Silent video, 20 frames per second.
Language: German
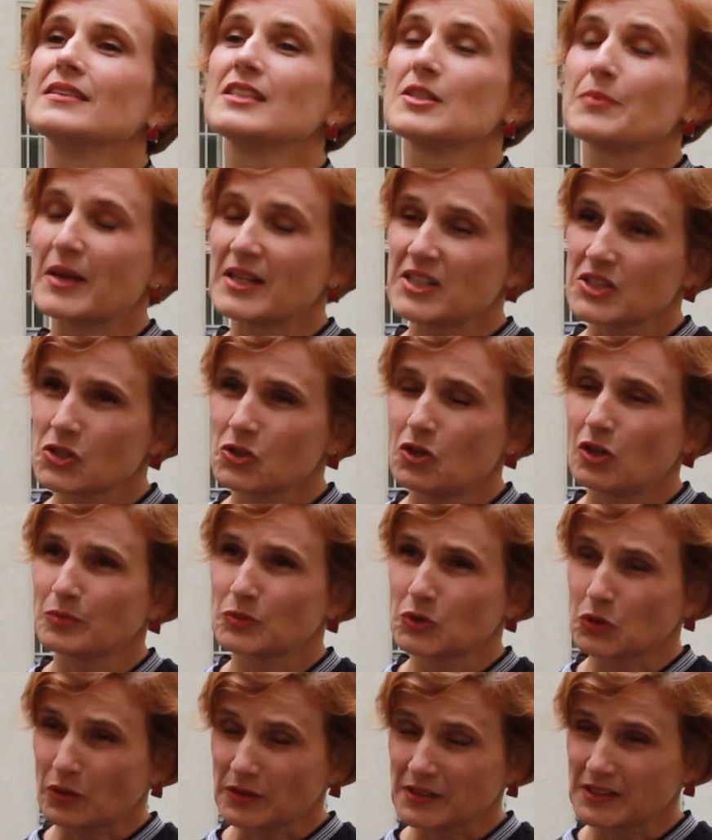Die Menschen
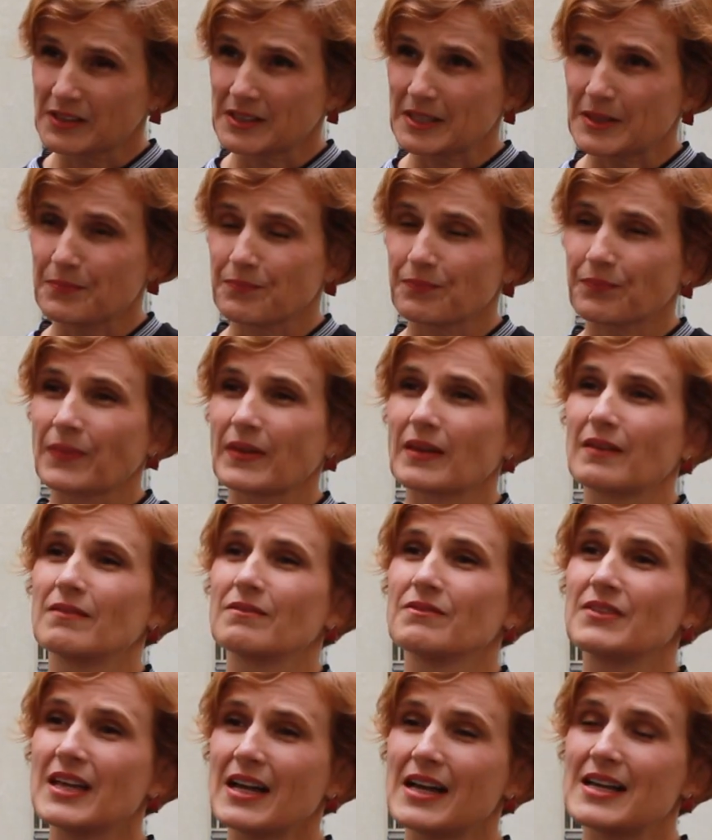kommen trotzdem.
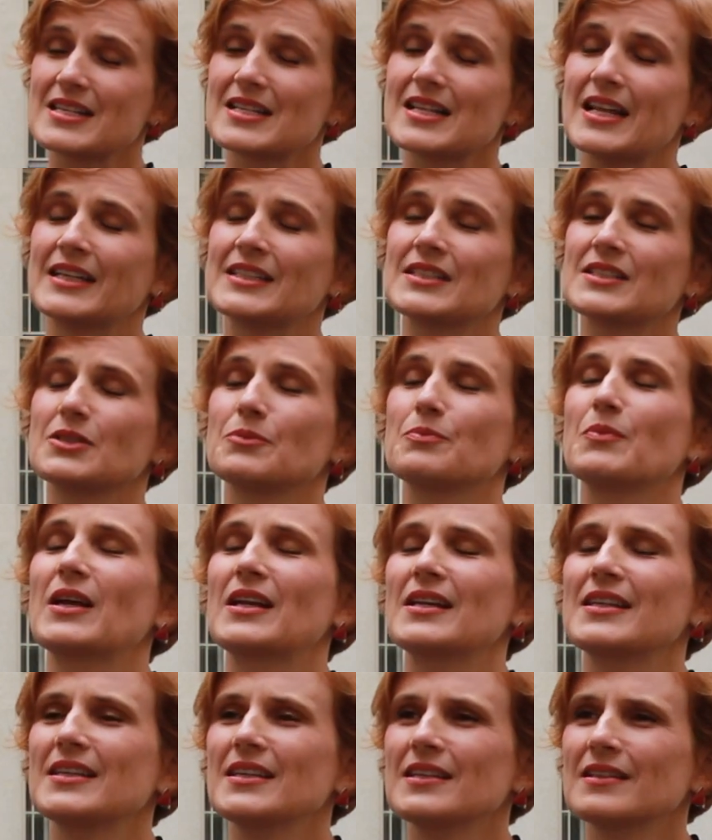Wir als Land
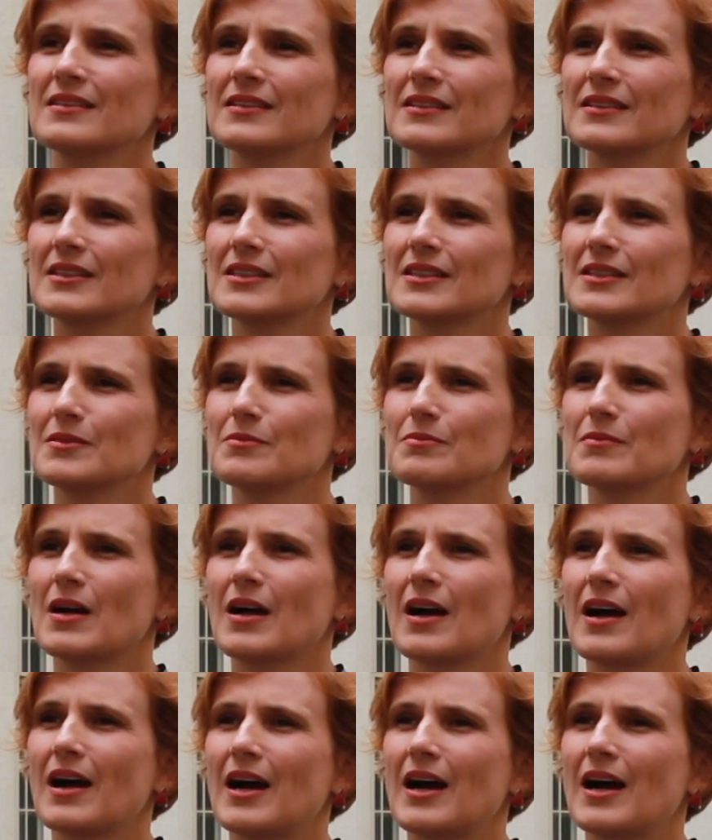Berlin ähm,